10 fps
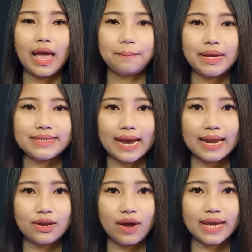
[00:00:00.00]

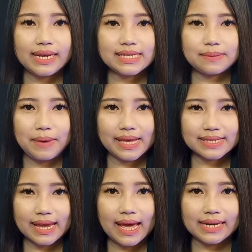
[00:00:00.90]
Bacakan doa ini
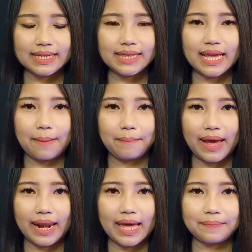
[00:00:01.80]
11 kali tiap
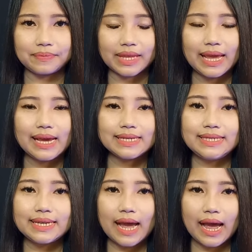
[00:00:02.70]
malam
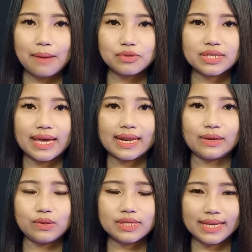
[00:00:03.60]
jika kamu
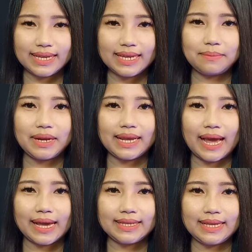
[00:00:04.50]
serius ingin
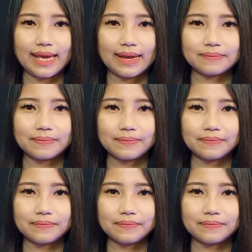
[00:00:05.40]
menikahinya.